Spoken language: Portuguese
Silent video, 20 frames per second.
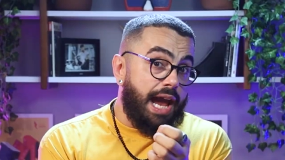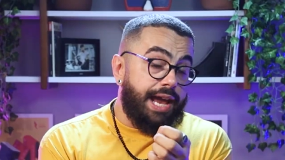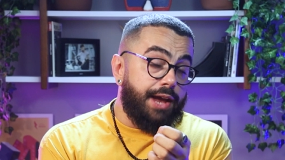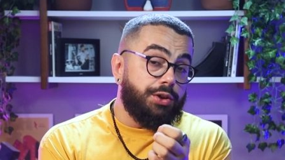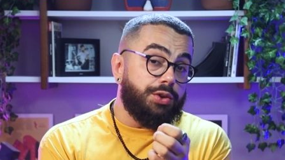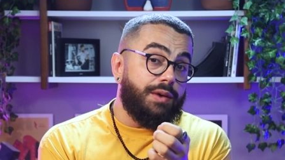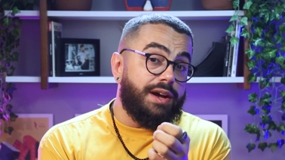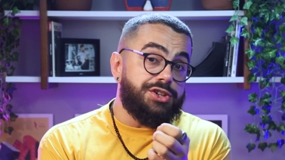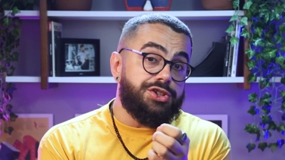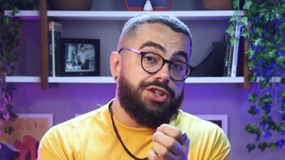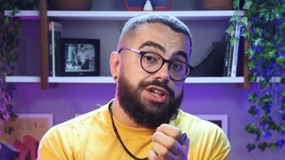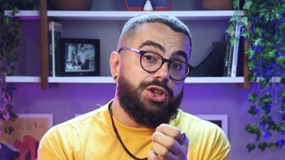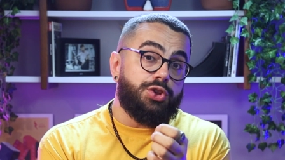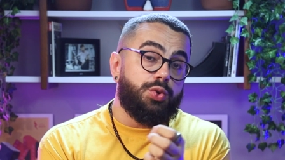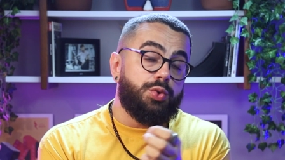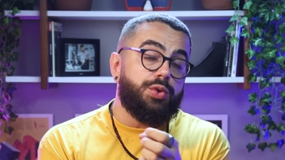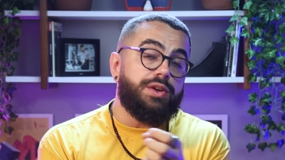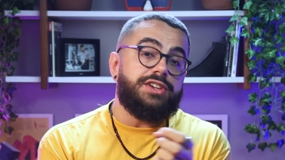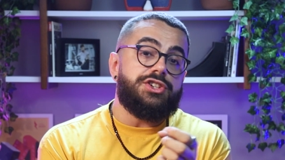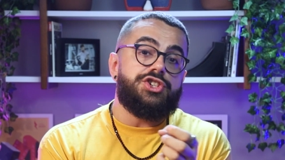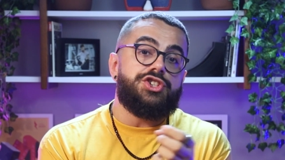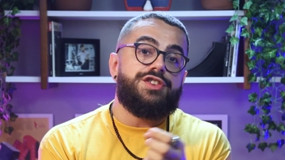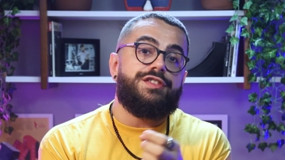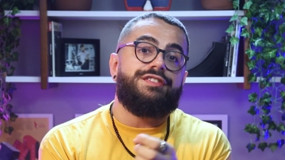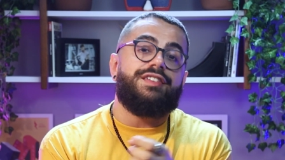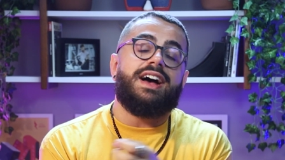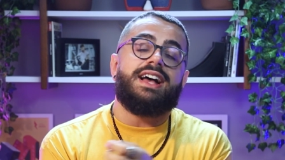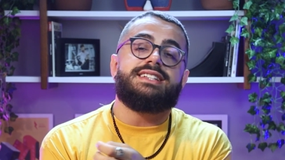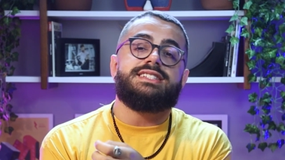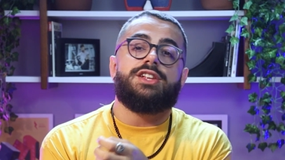E aí eu não acho que tudo que a gente
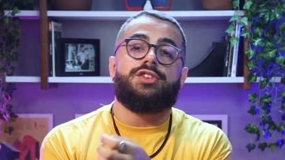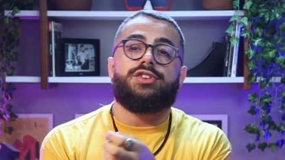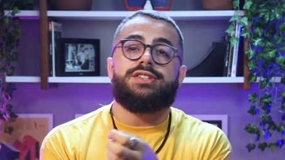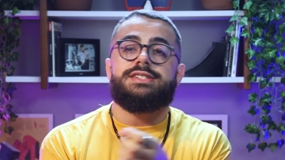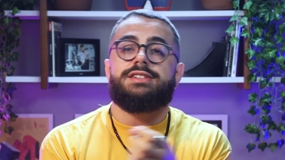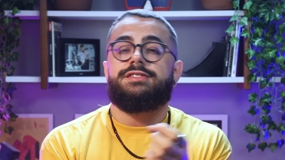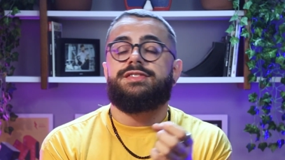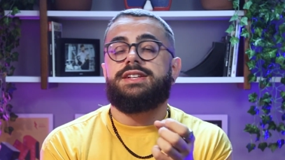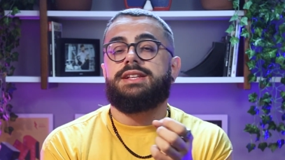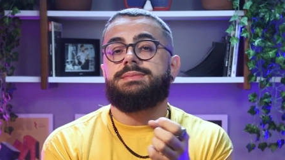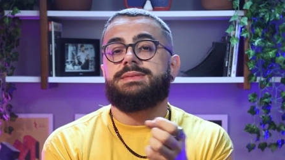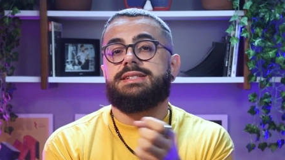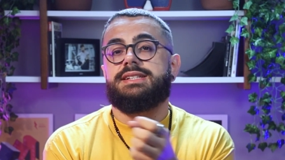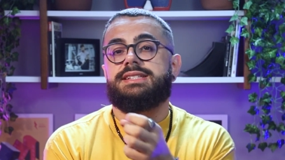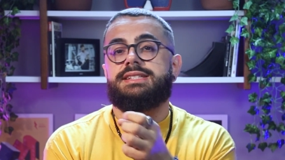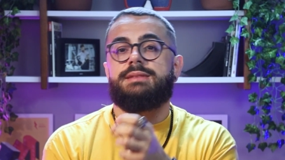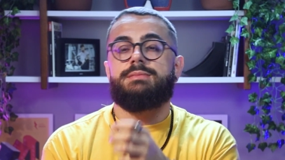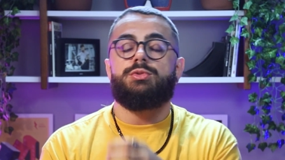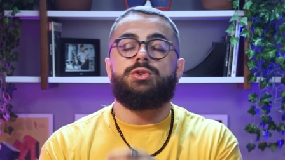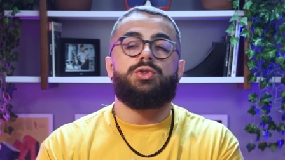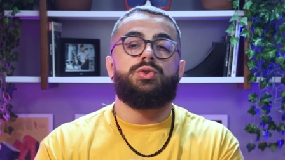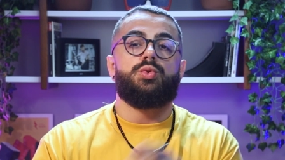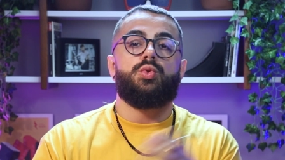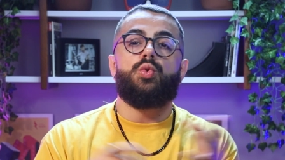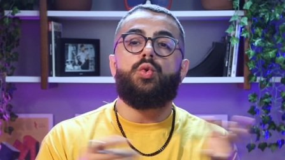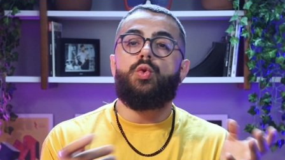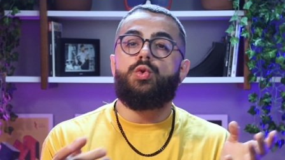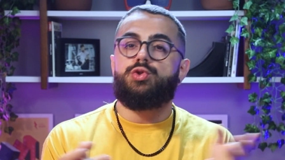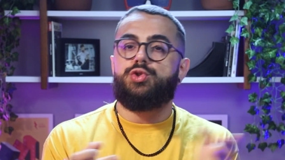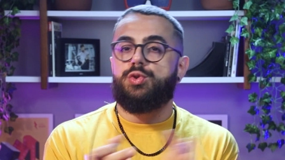faz na nossa vida precisa ser muito
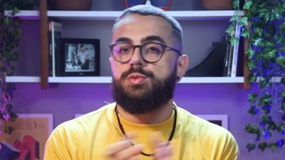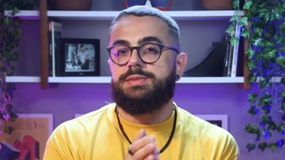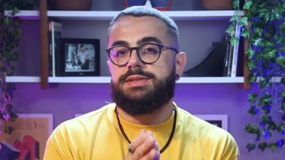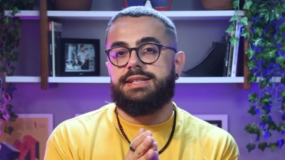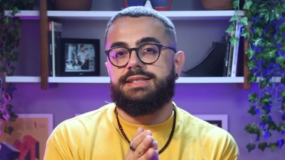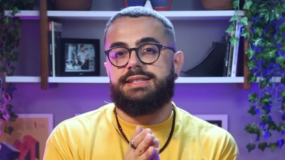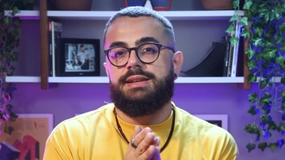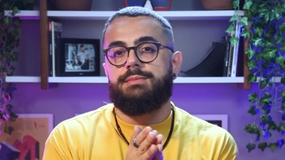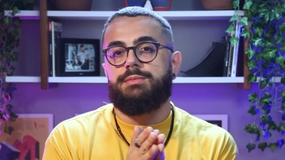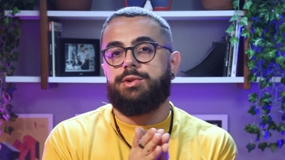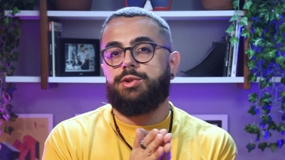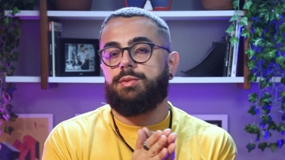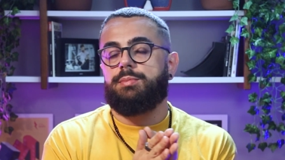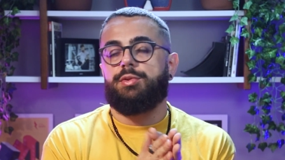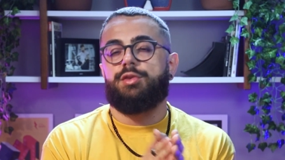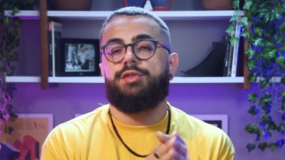útil, precisa ser muito